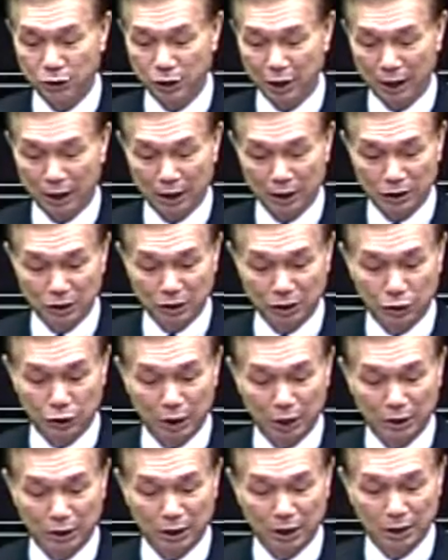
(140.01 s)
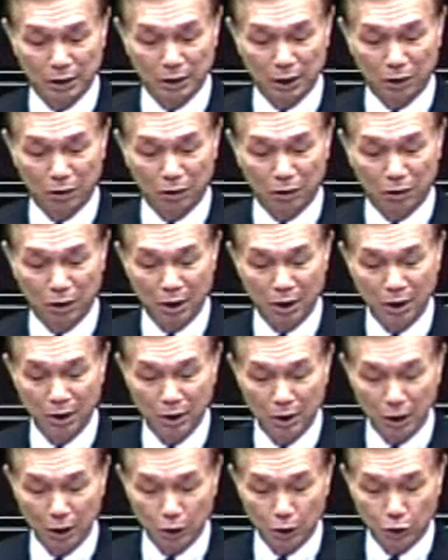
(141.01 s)
却也是决策人物
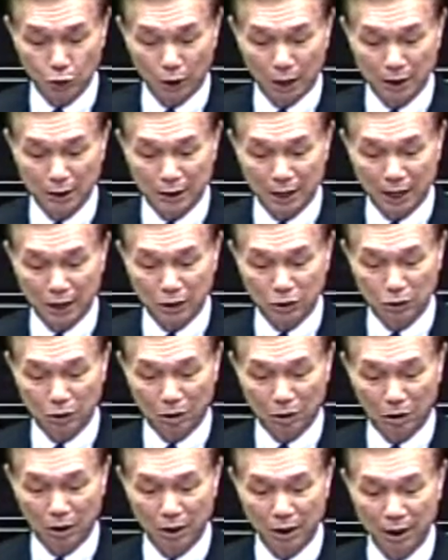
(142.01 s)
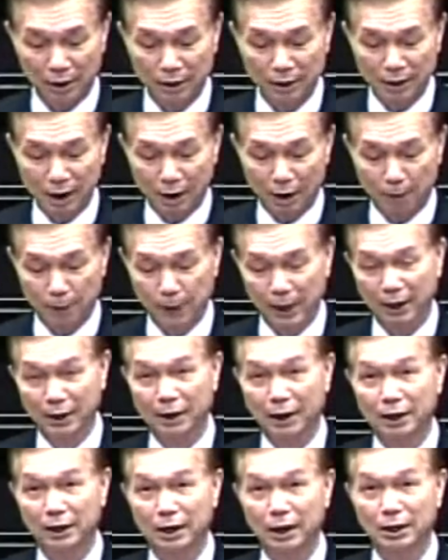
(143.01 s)
与专家所要平
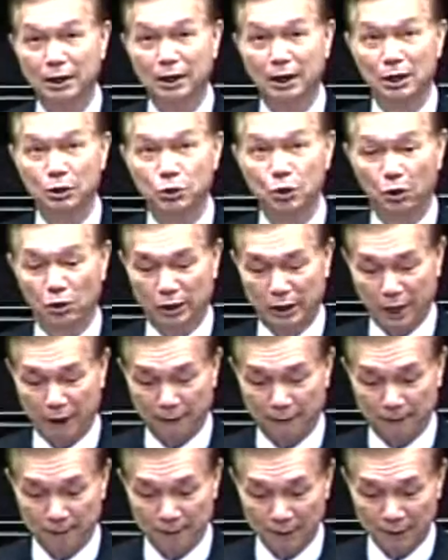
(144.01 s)
衡的一个重点。